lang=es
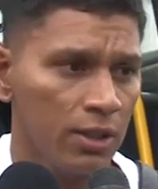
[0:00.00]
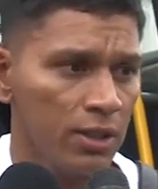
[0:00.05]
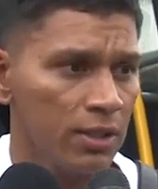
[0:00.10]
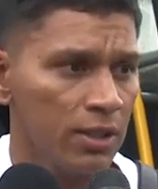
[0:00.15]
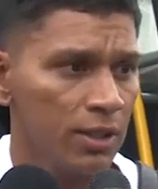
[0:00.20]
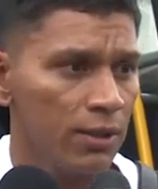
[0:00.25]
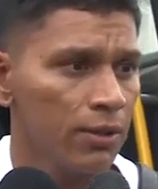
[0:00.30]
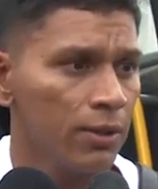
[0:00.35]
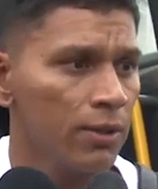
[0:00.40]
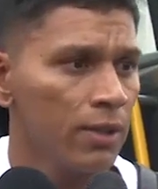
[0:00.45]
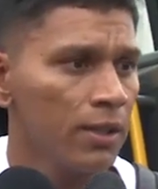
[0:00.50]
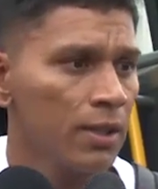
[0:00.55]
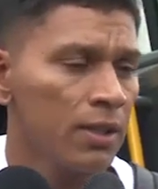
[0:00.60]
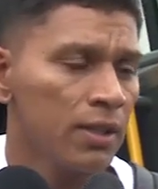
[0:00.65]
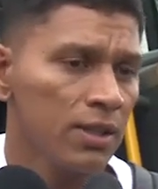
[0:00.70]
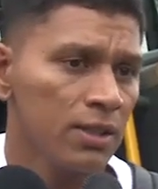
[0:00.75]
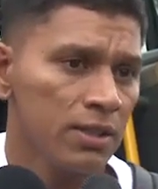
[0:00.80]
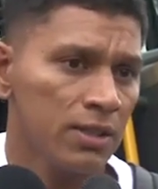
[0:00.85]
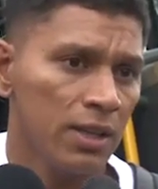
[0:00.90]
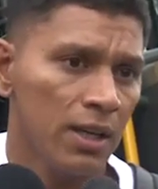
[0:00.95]
Este,
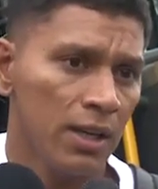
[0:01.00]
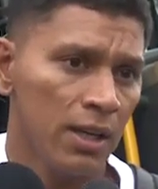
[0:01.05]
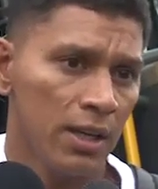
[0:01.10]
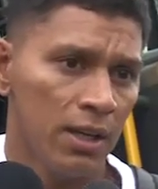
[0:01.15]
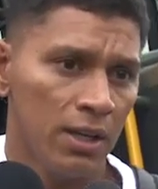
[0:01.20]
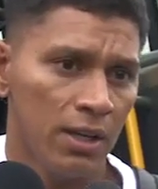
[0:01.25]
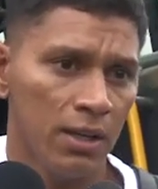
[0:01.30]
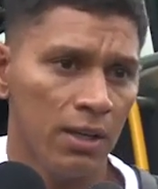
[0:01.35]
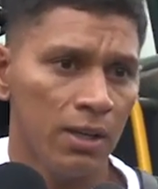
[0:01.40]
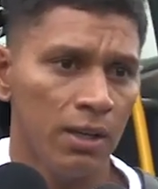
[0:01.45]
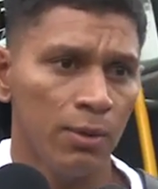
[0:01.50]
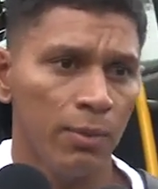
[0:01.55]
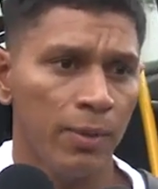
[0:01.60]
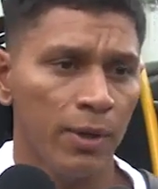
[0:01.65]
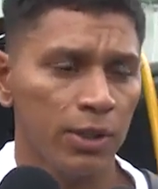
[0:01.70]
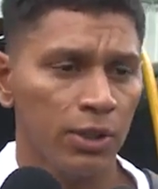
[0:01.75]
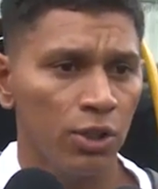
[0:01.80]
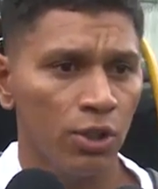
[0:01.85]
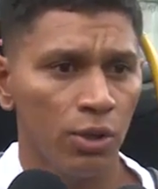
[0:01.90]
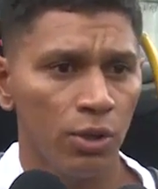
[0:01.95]
ya los
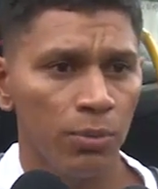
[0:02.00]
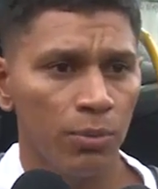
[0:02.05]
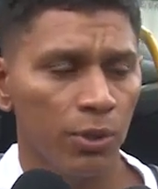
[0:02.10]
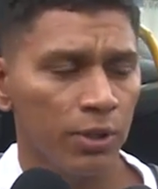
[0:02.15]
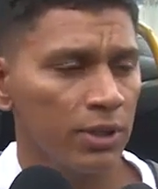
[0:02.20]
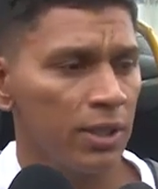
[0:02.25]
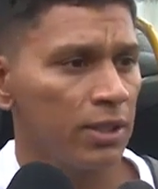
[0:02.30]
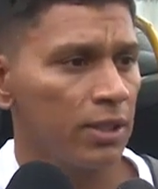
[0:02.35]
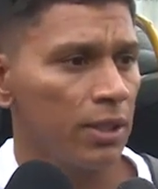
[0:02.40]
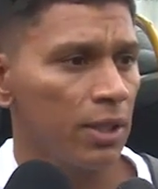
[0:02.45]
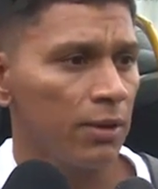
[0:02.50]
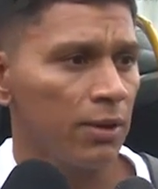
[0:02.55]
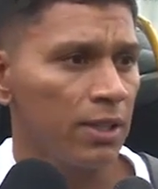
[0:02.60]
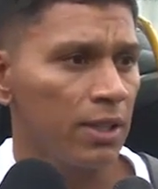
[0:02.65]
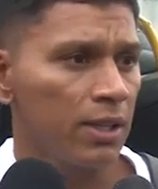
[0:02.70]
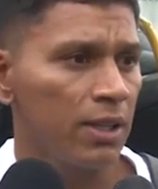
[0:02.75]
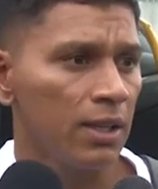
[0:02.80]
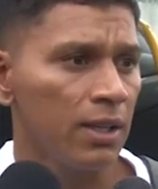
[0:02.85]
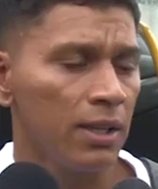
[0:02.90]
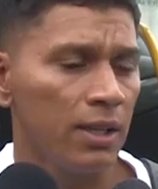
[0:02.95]
partidos importantes
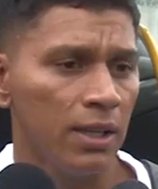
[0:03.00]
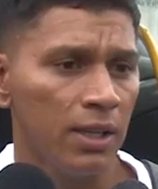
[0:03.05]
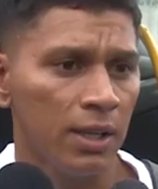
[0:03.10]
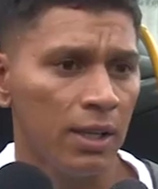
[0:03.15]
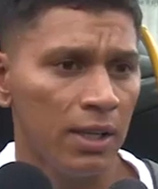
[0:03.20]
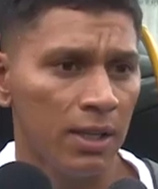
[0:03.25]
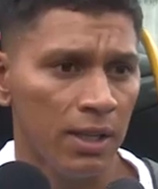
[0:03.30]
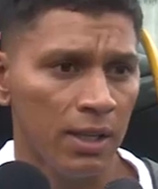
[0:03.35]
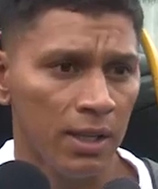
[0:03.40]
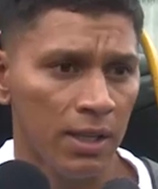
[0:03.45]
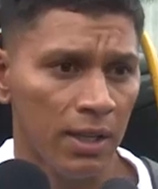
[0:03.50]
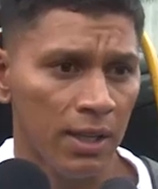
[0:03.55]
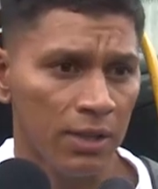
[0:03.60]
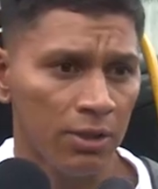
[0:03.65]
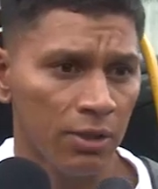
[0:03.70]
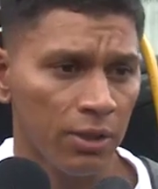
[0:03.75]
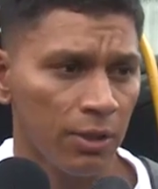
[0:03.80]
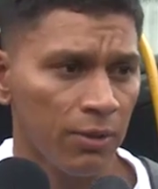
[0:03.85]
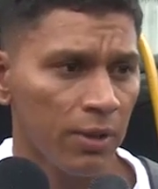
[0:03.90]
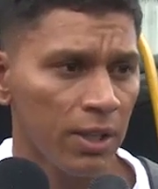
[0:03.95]
vienen el,
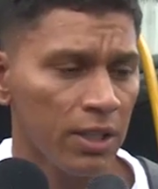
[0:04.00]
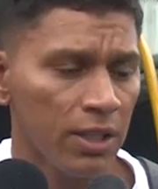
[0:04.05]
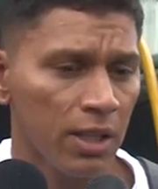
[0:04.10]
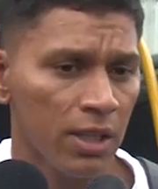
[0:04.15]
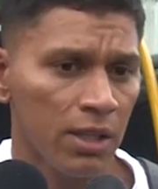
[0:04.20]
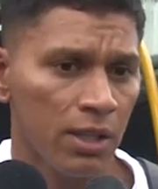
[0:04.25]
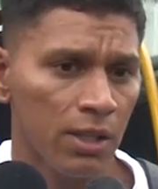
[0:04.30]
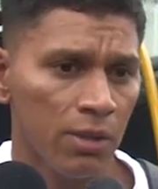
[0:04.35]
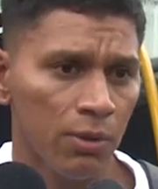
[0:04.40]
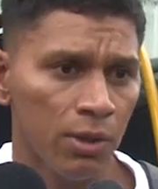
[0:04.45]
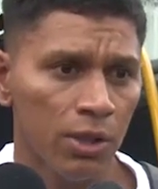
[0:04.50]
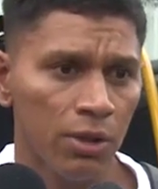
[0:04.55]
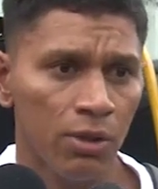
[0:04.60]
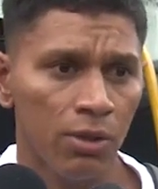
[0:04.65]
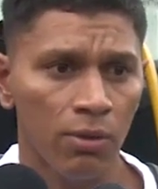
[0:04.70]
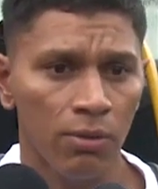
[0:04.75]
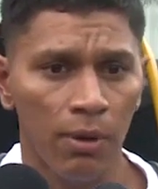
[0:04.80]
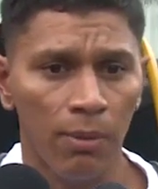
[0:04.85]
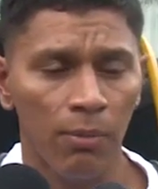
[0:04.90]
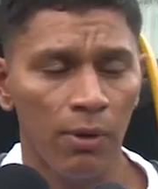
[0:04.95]
año que viene y
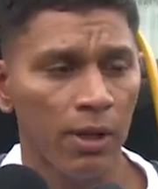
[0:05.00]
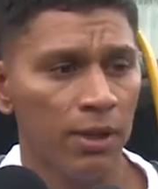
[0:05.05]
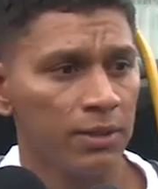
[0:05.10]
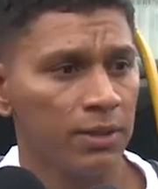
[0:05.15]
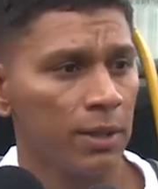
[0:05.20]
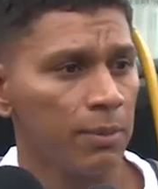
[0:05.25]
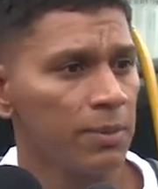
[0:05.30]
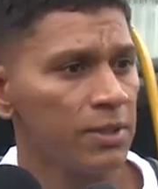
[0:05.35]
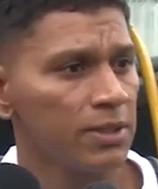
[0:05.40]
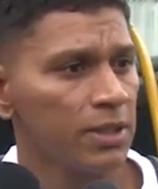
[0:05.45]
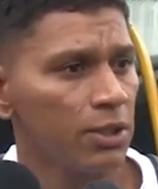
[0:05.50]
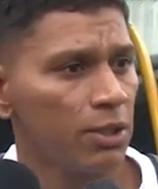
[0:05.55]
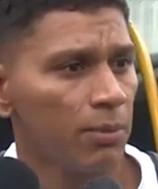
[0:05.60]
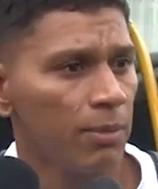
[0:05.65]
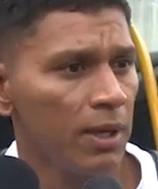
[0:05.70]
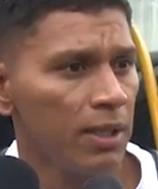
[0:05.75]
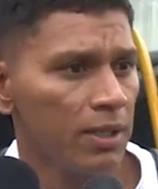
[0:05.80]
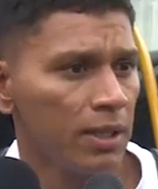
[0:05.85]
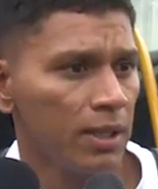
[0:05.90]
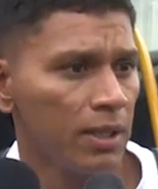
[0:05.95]
bueno, vamos a estar pensando
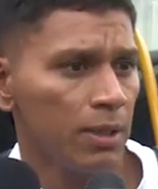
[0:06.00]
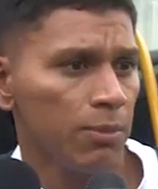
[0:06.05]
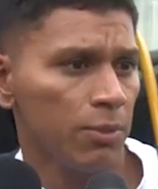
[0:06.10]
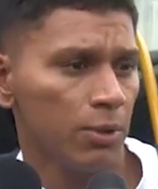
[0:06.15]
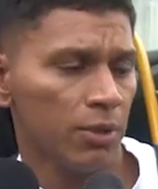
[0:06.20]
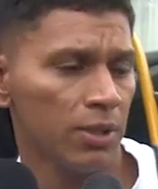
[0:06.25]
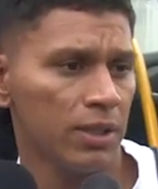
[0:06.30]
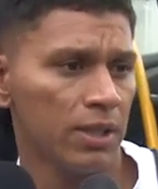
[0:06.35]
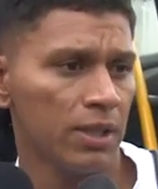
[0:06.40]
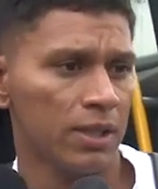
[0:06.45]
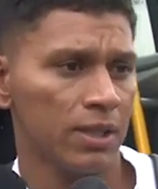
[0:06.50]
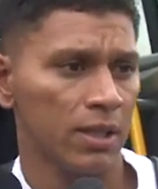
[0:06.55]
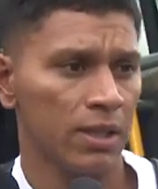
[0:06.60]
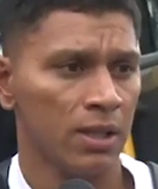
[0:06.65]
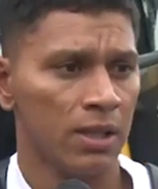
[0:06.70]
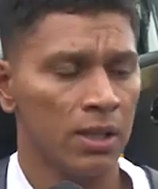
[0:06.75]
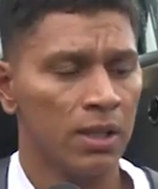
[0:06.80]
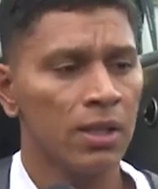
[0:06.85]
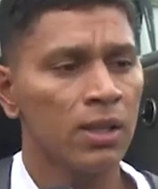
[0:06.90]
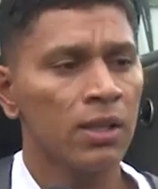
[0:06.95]
más en el equipo ahorita que,
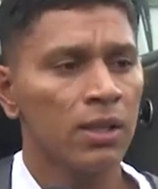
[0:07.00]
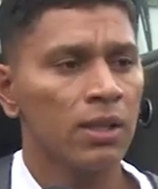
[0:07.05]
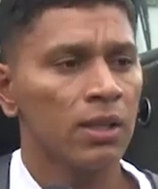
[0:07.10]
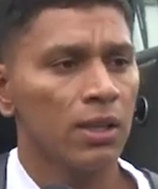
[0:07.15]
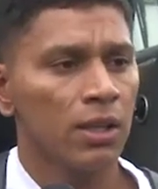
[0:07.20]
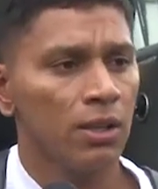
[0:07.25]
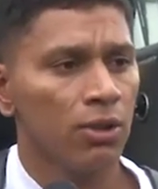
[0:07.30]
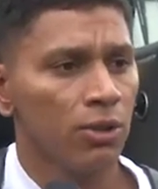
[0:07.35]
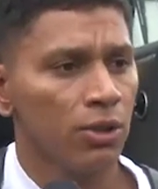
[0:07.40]
que en